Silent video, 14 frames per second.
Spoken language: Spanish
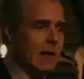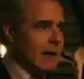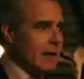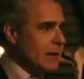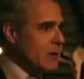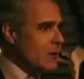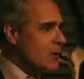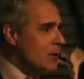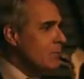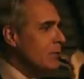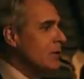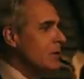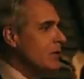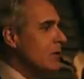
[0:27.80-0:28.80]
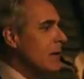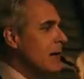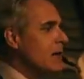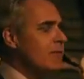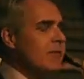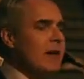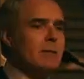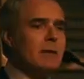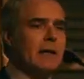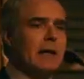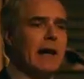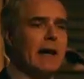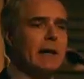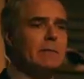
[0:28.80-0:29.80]
mi dirección, los juegos de la
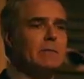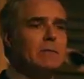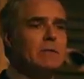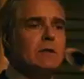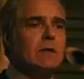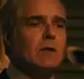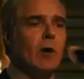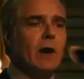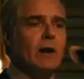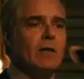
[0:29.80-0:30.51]
familia Ledomas